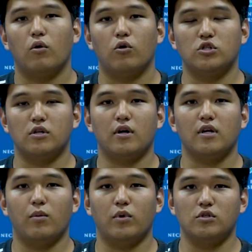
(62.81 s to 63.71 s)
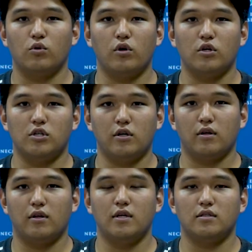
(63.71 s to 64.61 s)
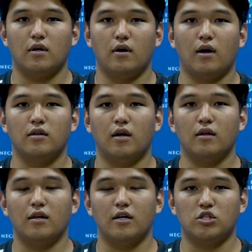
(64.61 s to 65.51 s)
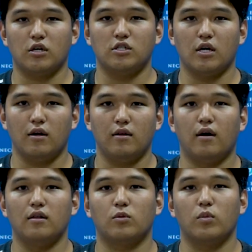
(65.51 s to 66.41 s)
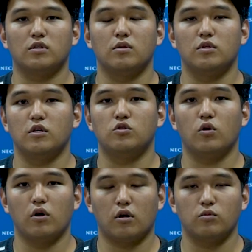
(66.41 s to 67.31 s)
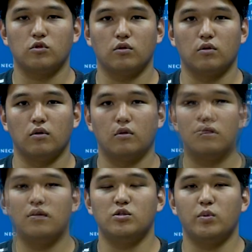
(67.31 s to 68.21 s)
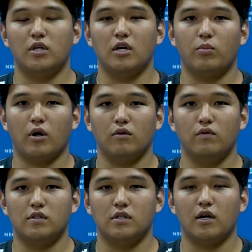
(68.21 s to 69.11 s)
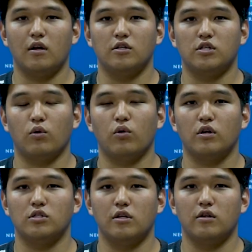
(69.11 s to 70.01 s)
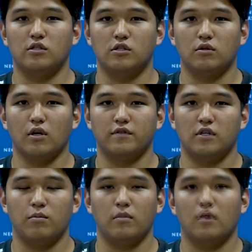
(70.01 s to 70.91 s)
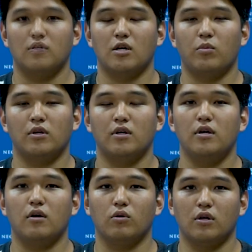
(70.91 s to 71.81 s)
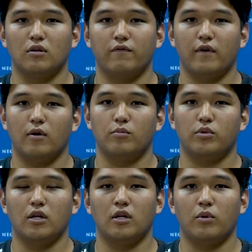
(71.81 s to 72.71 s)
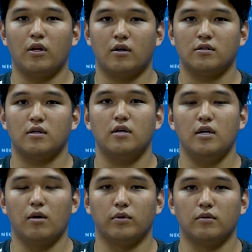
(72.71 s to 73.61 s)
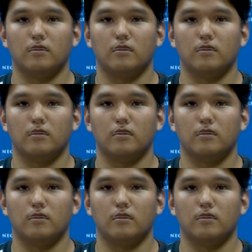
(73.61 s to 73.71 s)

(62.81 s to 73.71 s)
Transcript: Hocaların yabancı öğrencileri de ders an, anlayacak şekilde anlatması bize çok yardımcı oldu. Necmeddin Erbakan Üniversitesi'ne gelecek öğrenciler için tavsiyem zamanı iyi kullanın ve planlamalarınızı iyi yapın.